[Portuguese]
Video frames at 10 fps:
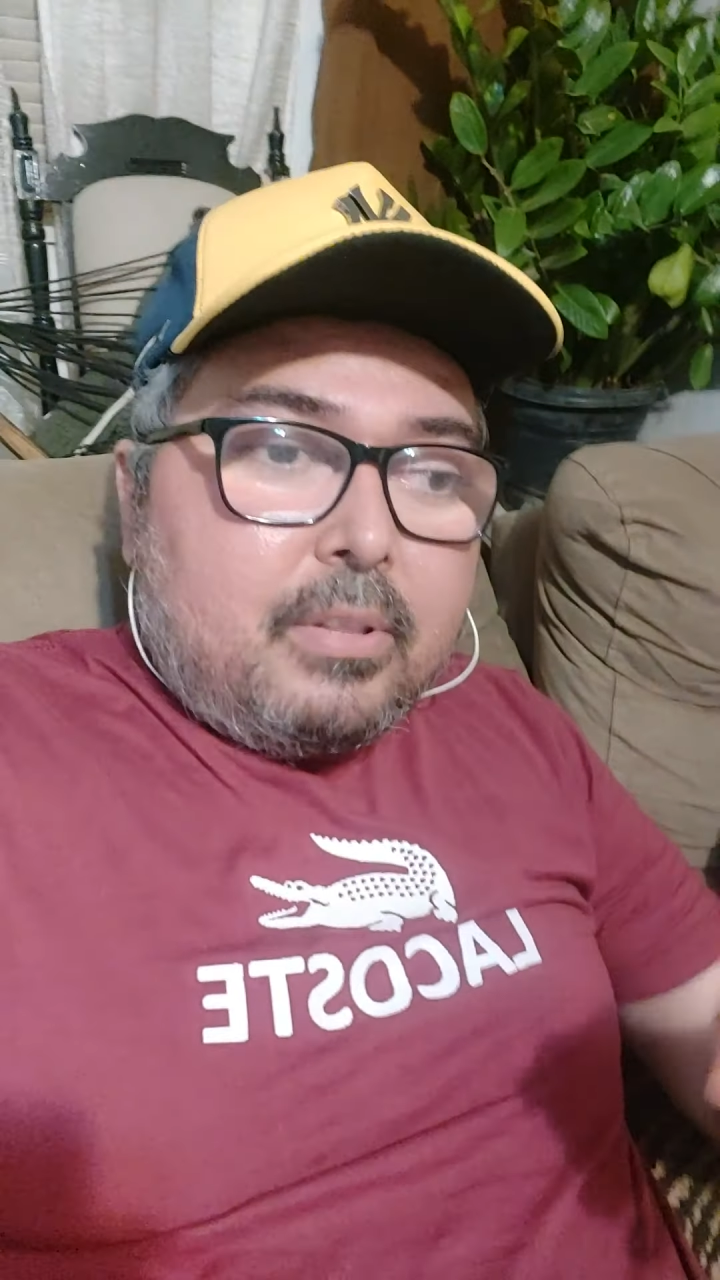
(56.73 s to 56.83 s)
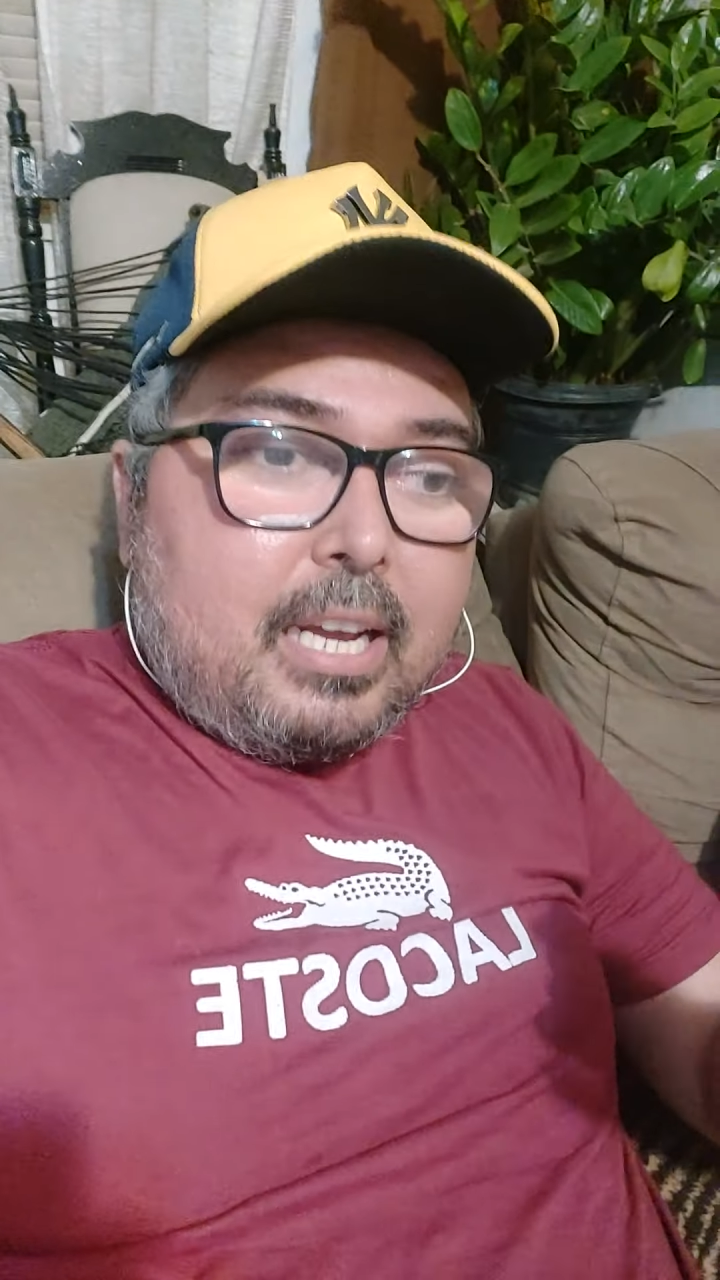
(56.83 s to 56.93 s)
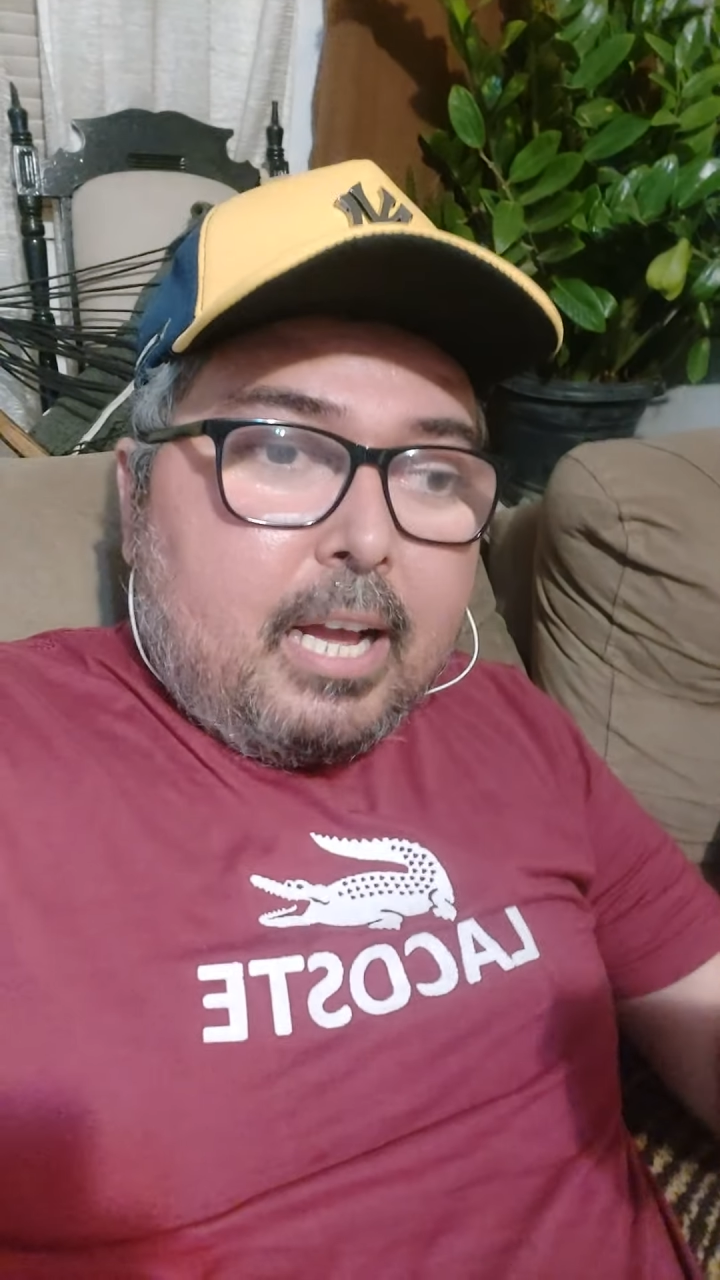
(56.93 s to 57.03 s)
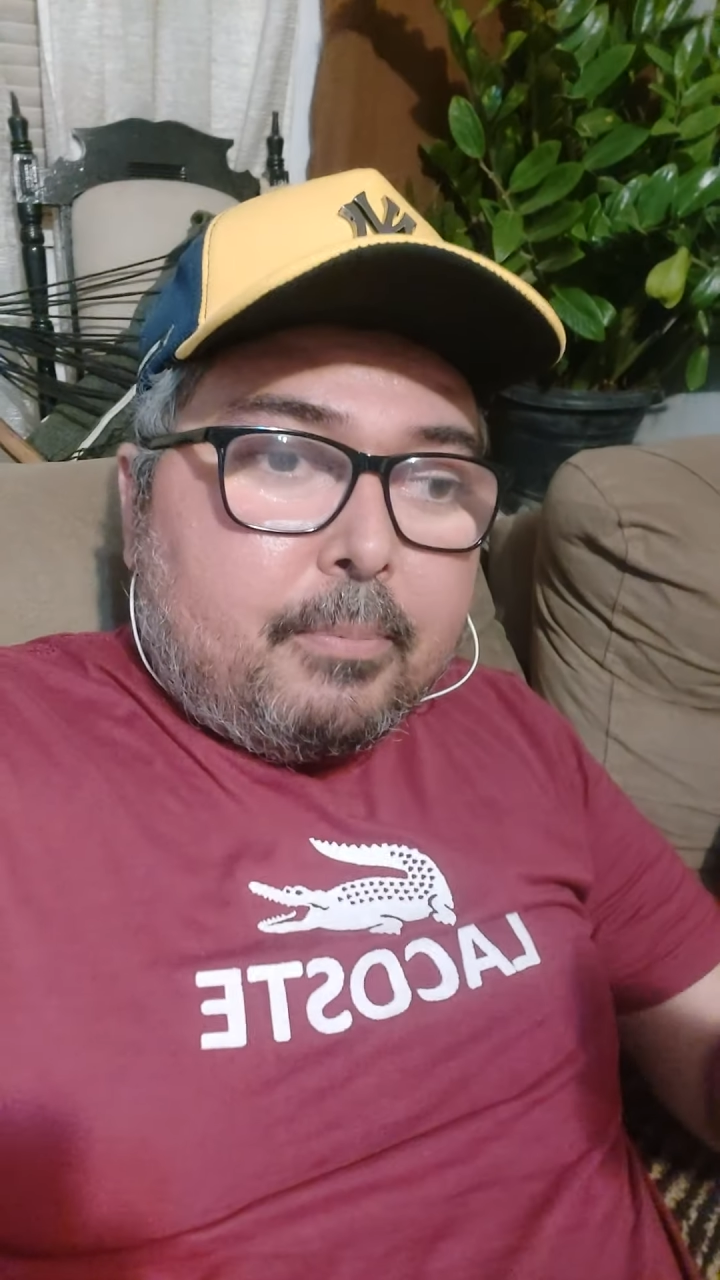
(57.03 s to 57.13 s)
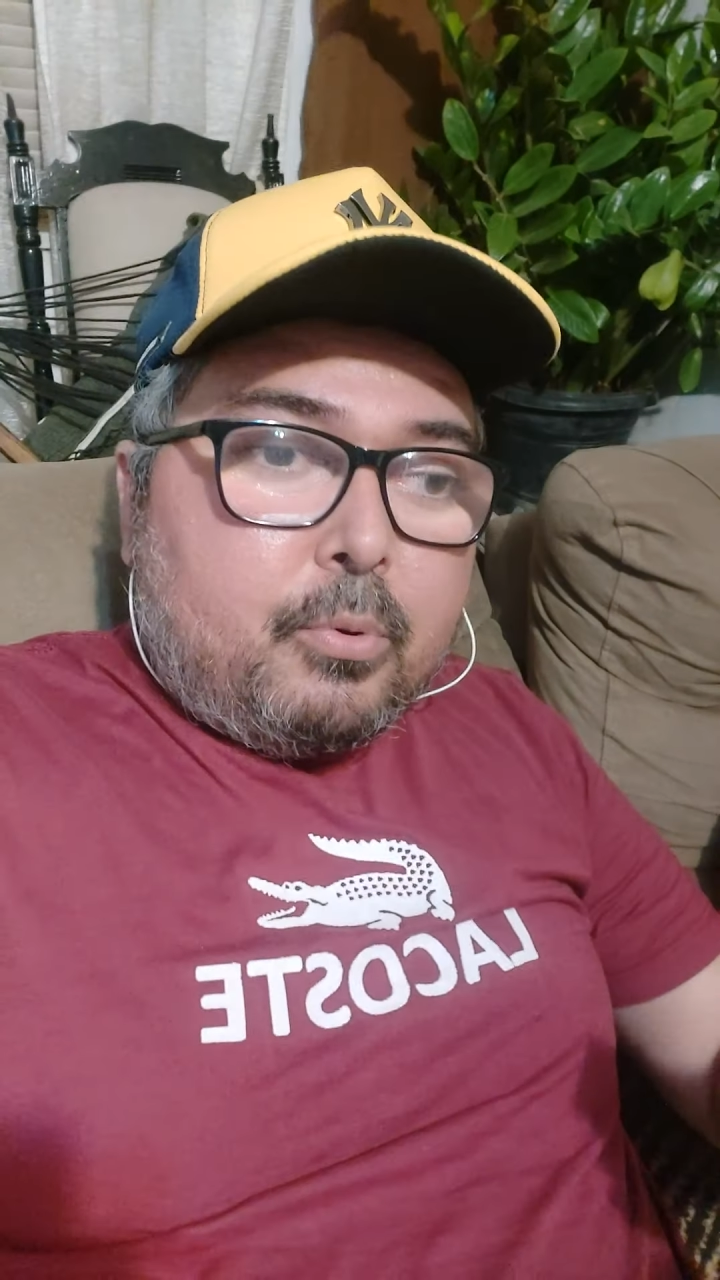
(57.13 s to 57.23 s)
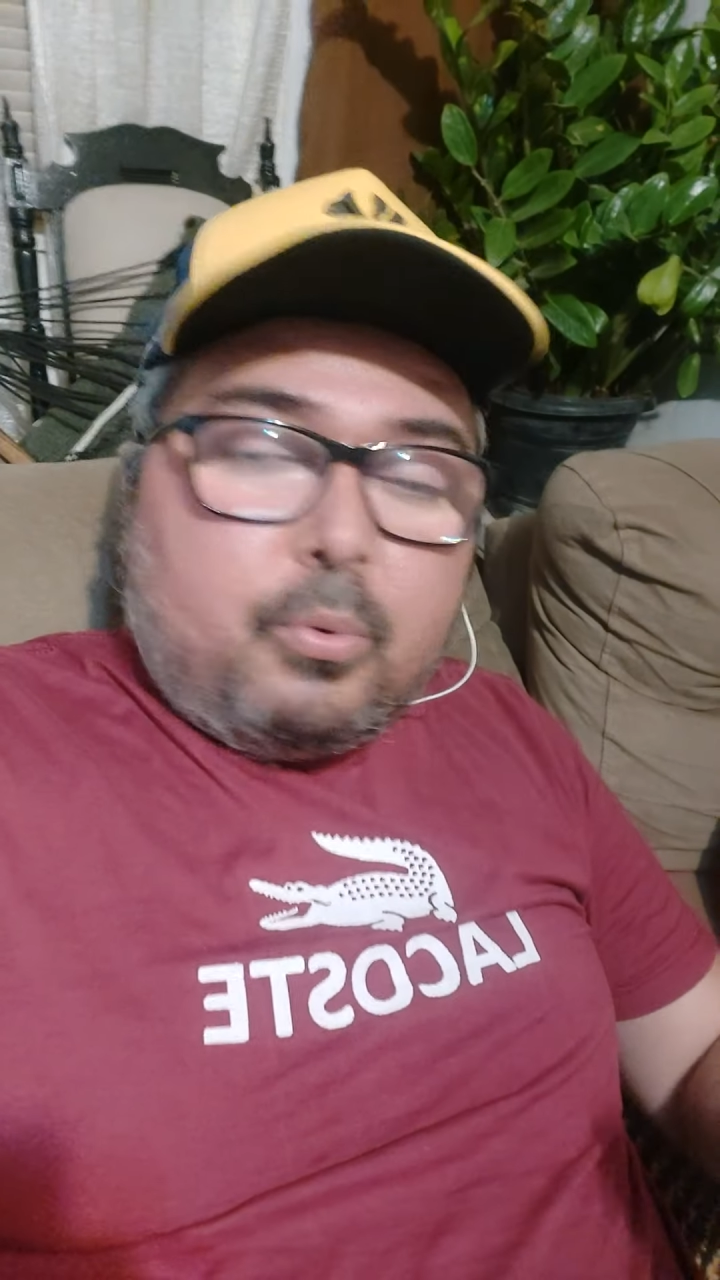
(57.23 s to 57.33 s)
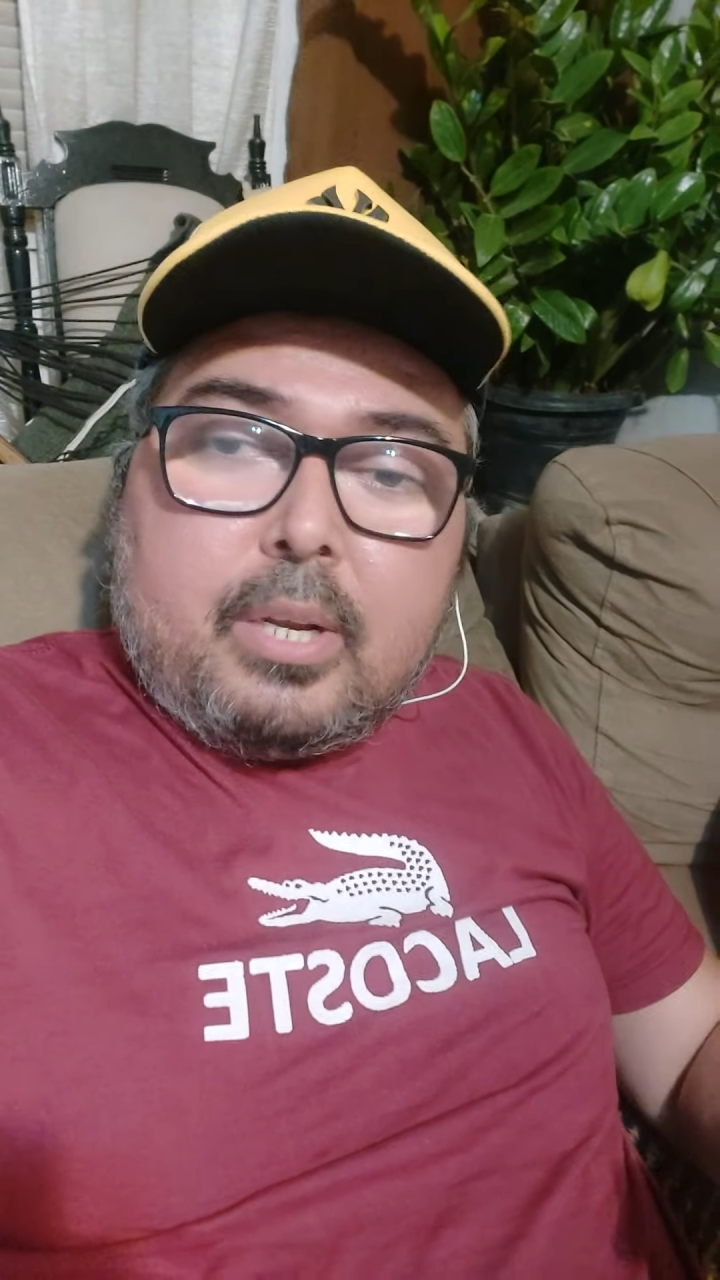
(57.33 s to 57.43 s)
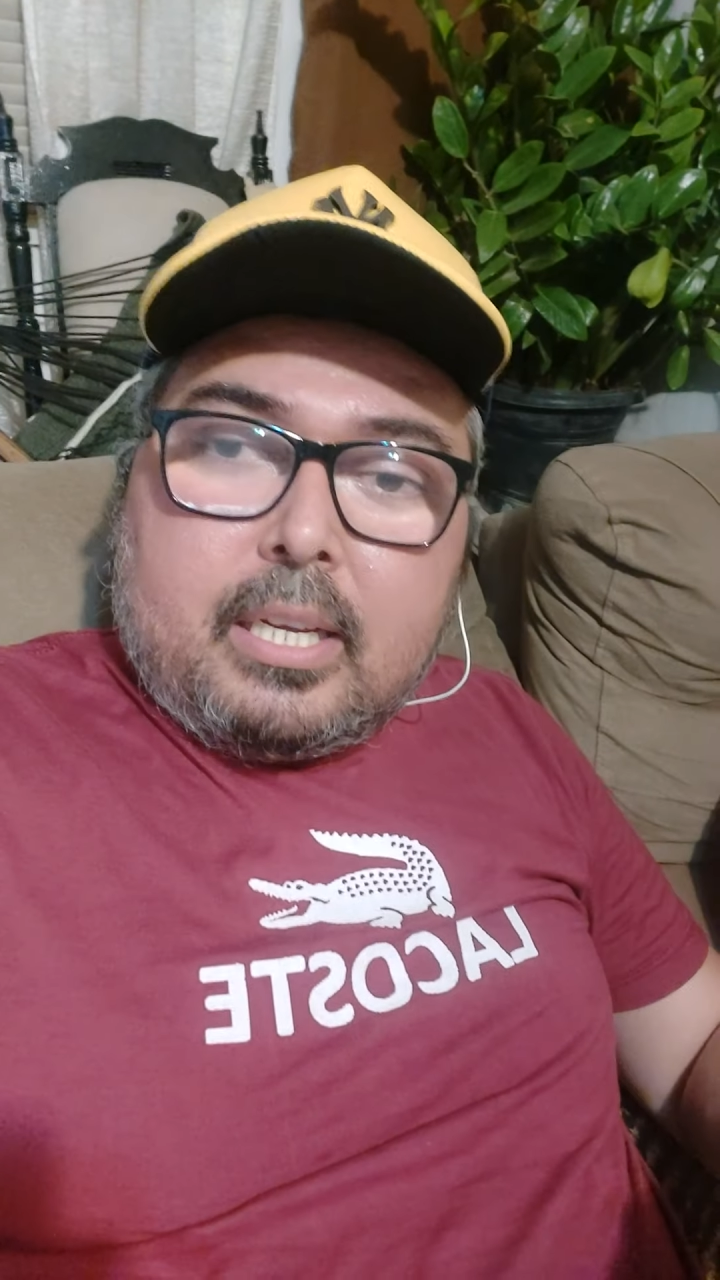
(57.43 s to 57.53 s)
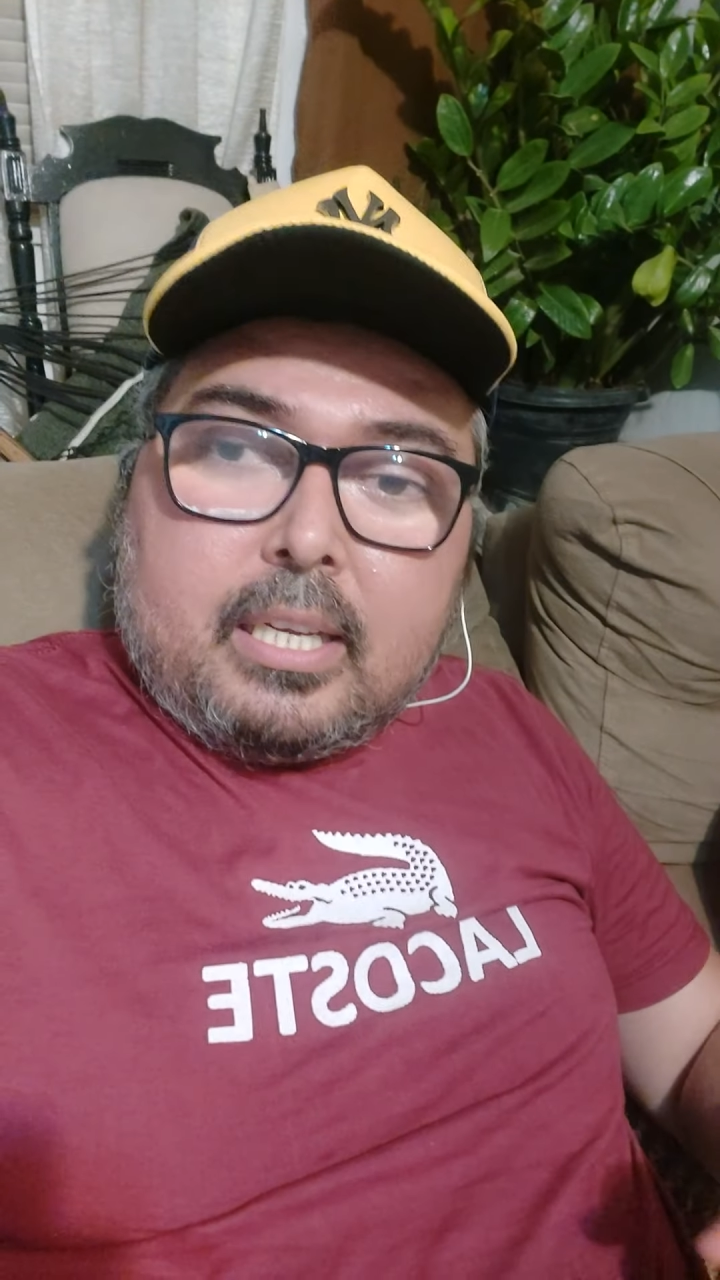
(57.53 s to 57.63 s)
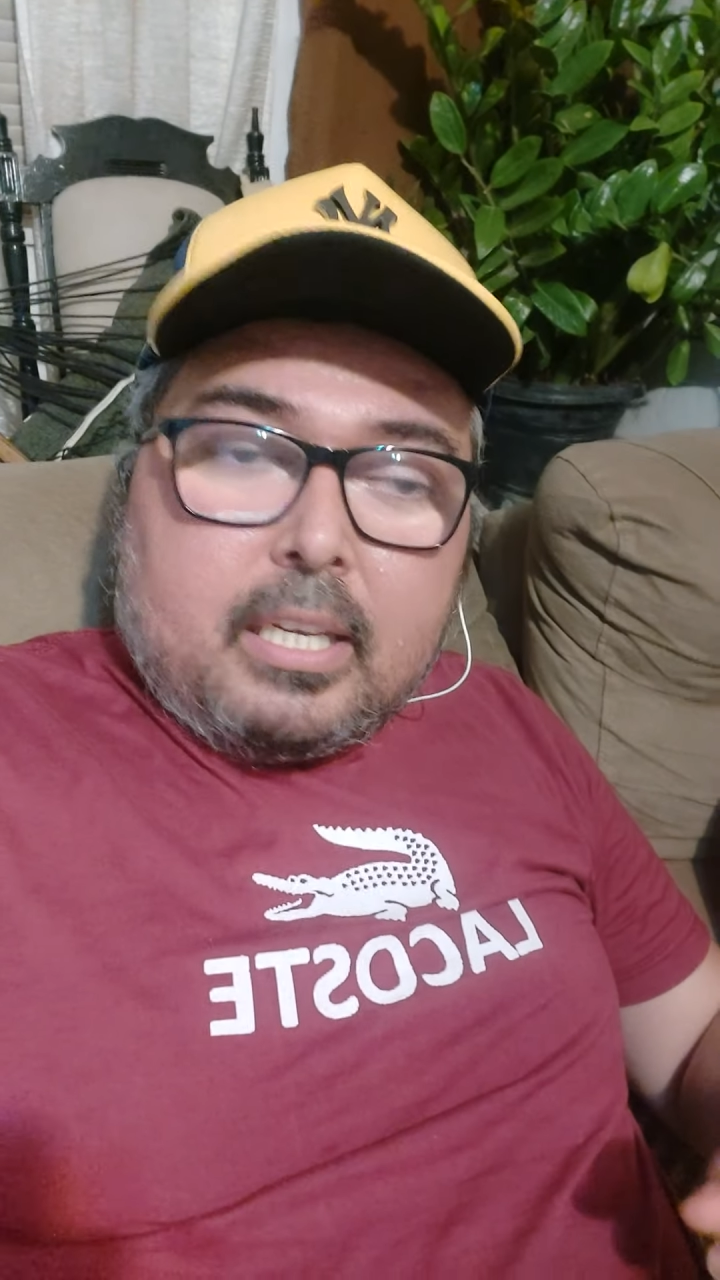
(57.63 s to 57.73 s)
na
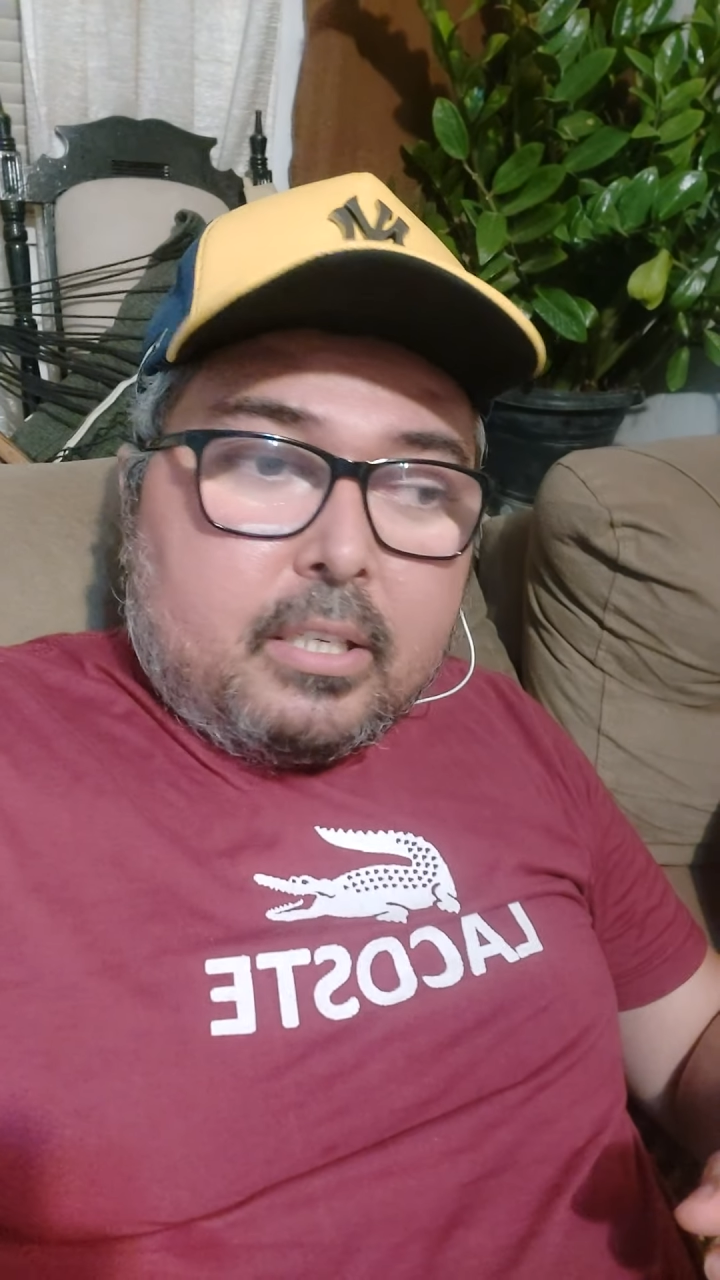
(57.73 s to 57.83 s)
captura